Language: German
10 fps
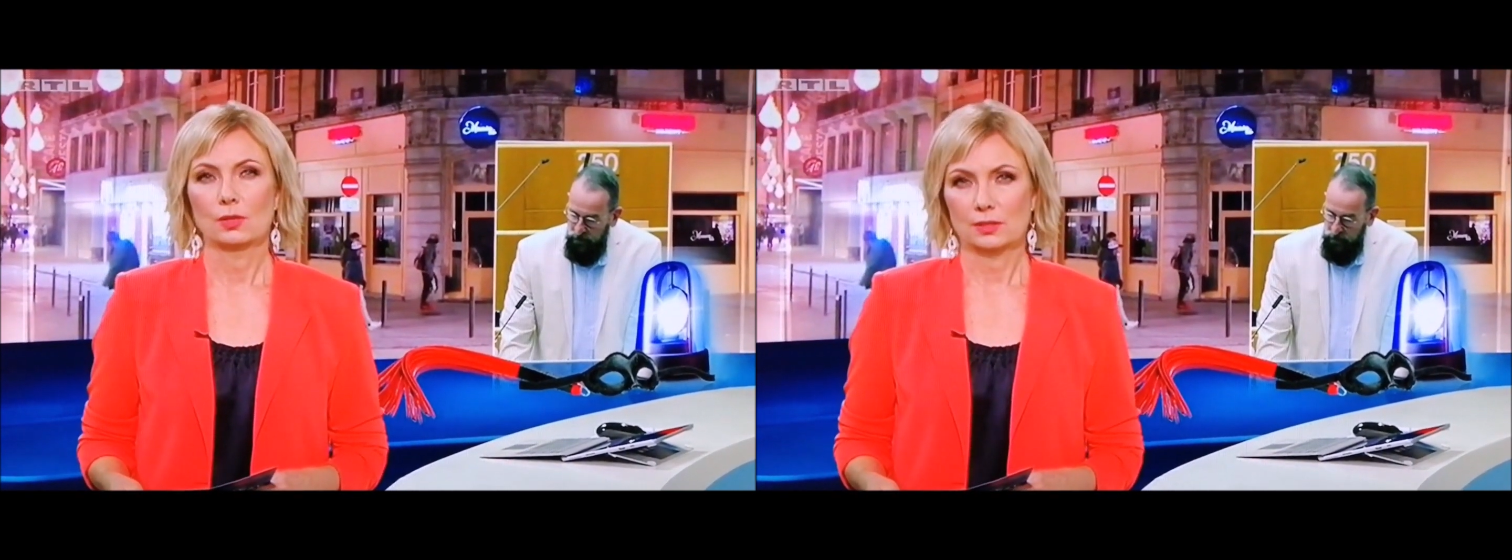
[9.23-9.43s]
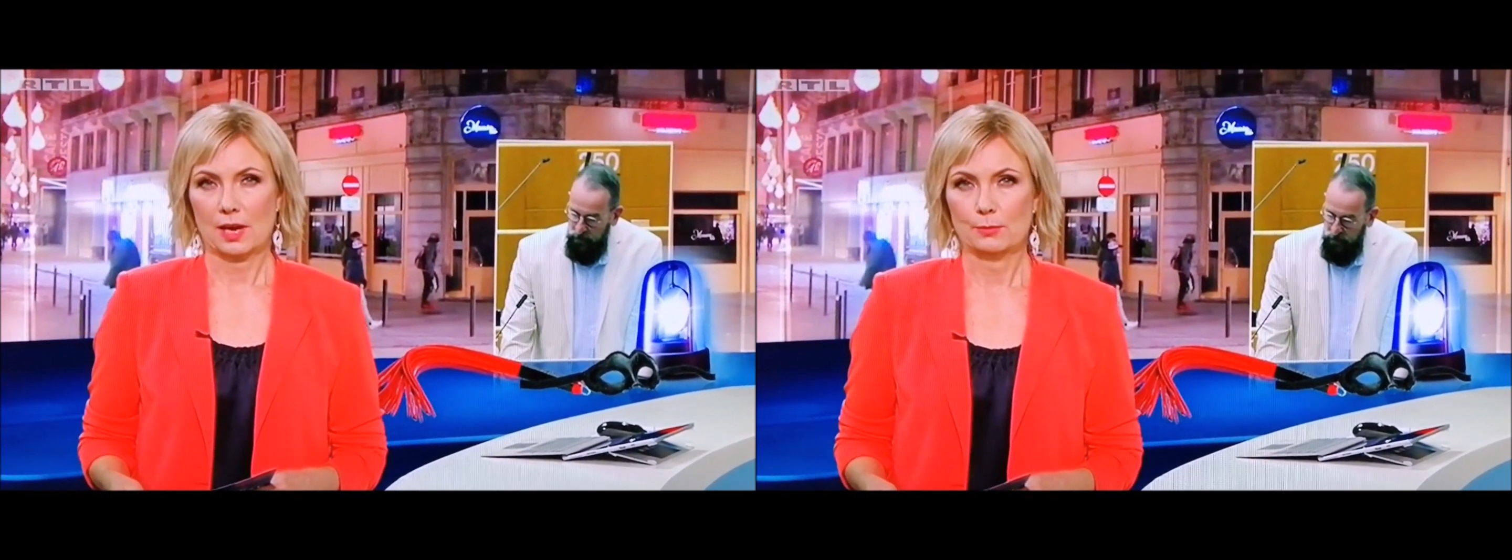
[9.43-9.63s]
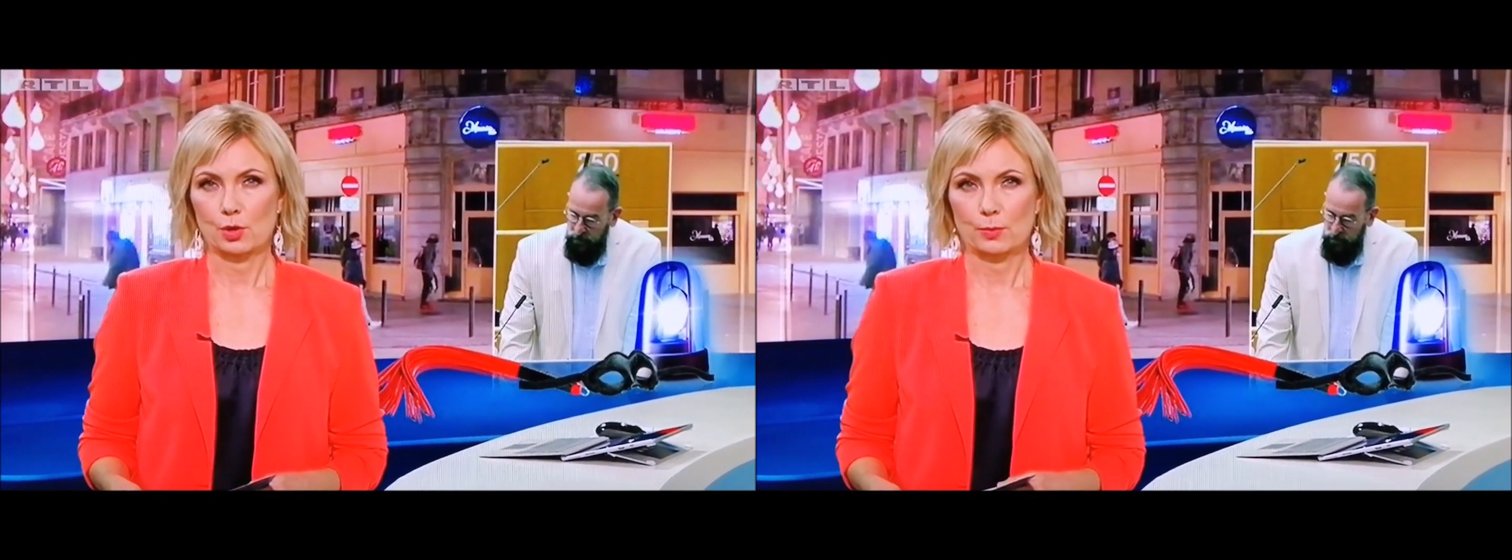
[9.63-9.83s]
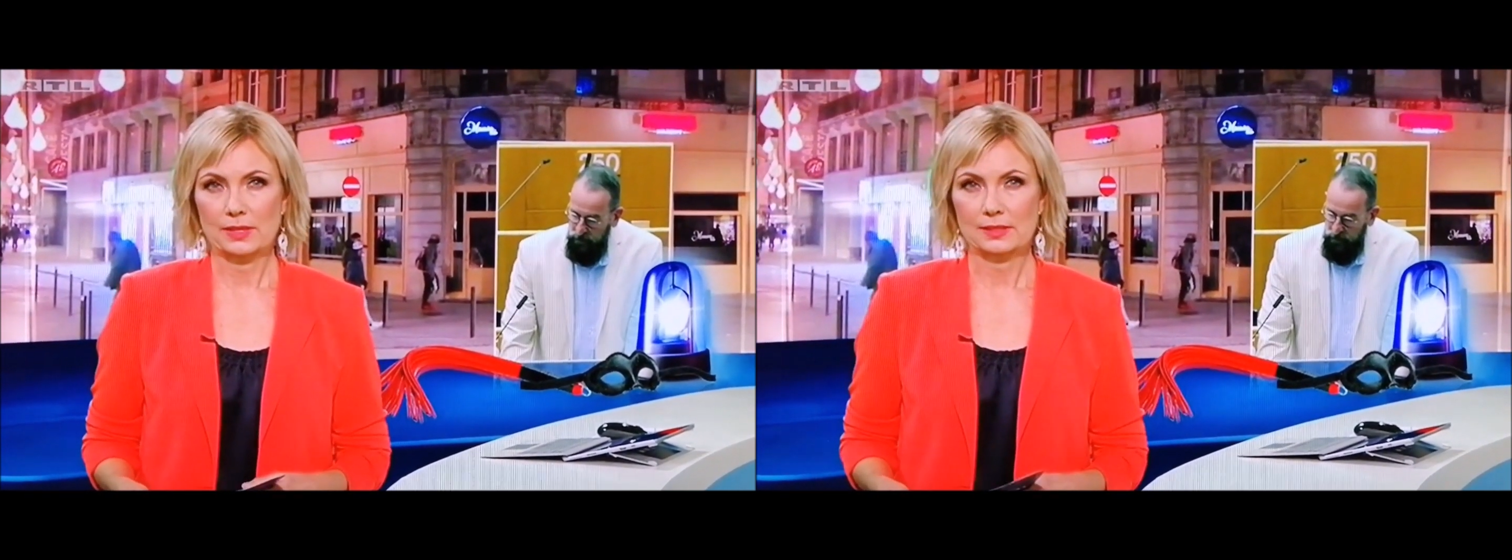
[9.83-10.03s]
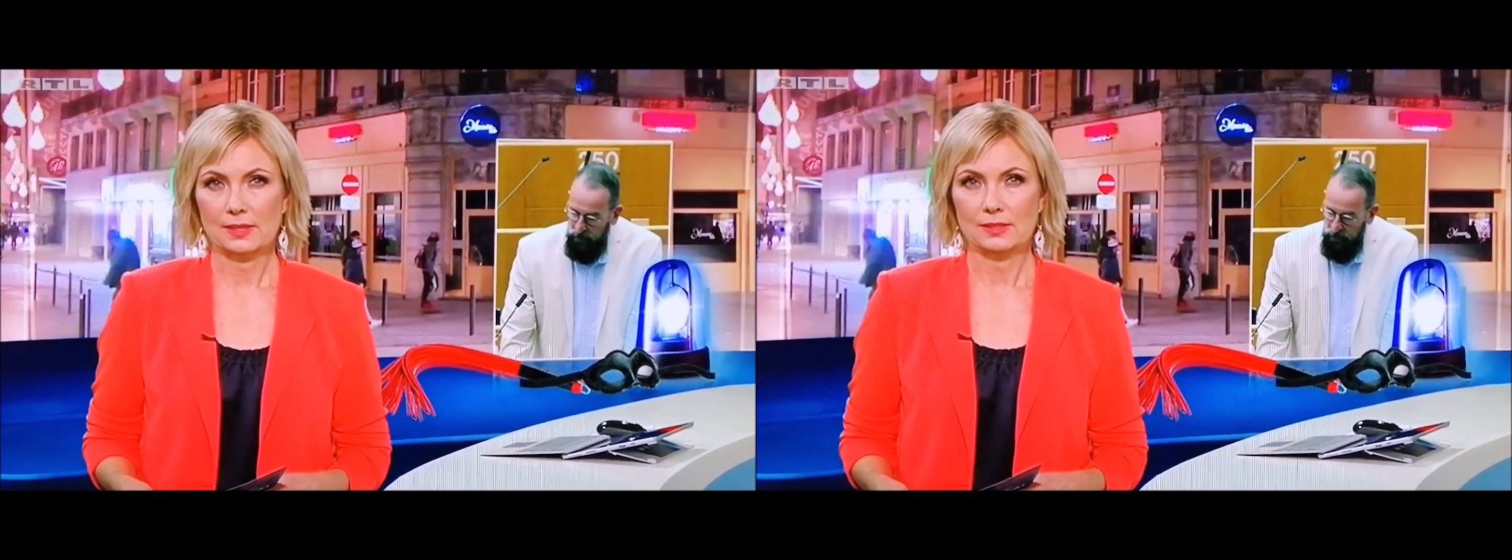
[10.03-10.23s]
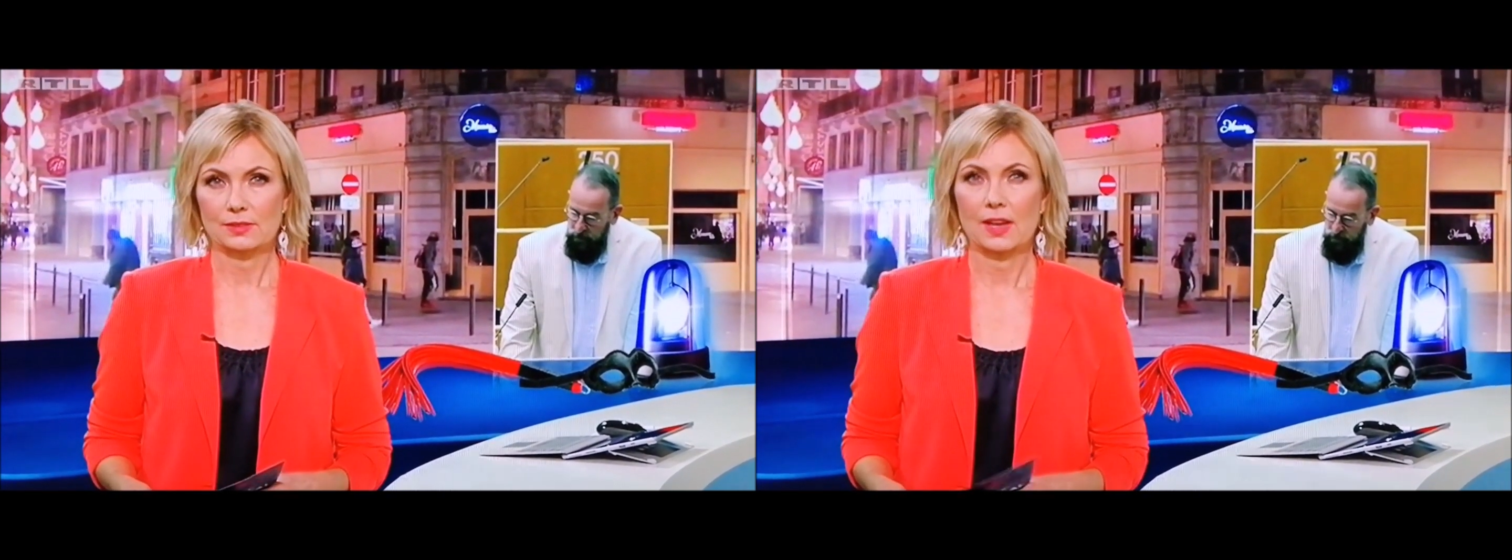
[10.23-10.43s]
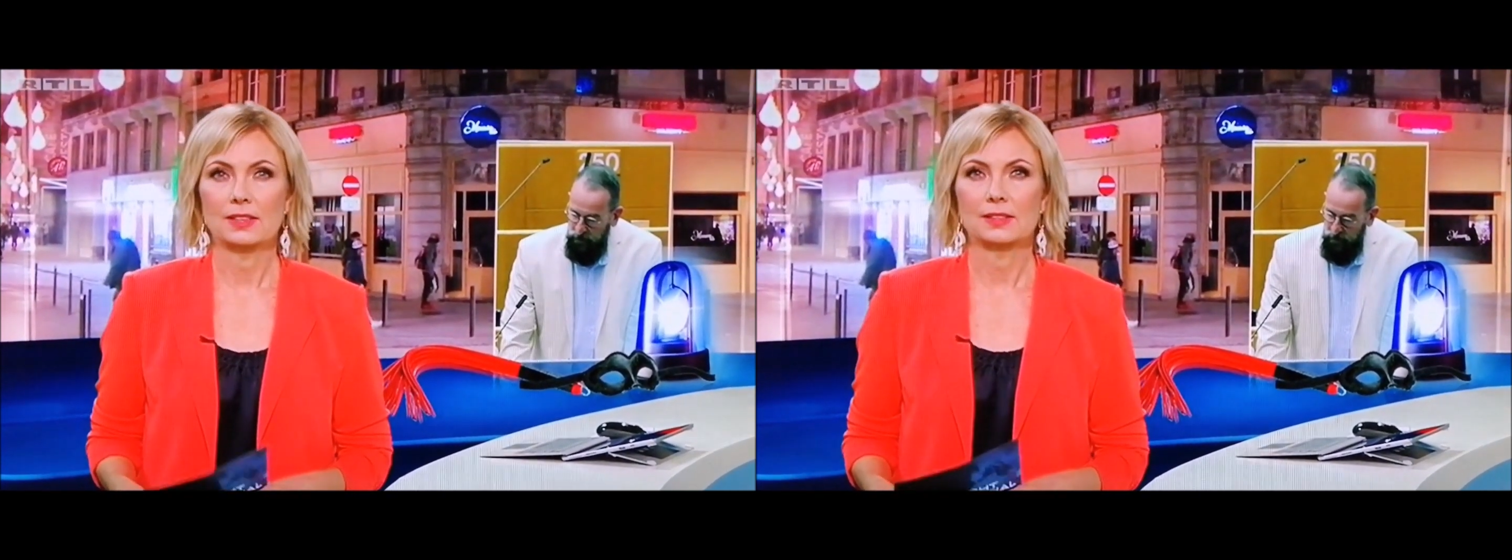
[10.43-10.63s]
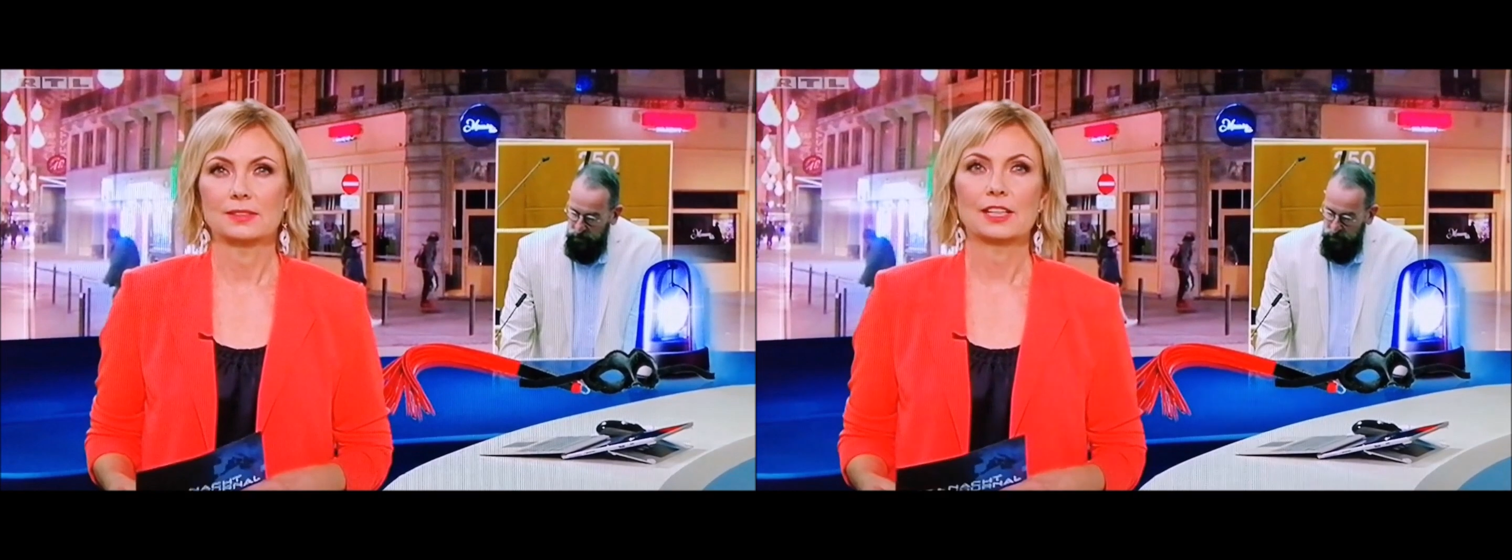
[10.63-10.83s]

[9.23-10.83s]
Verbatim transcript: und es kam noch besser, es war eine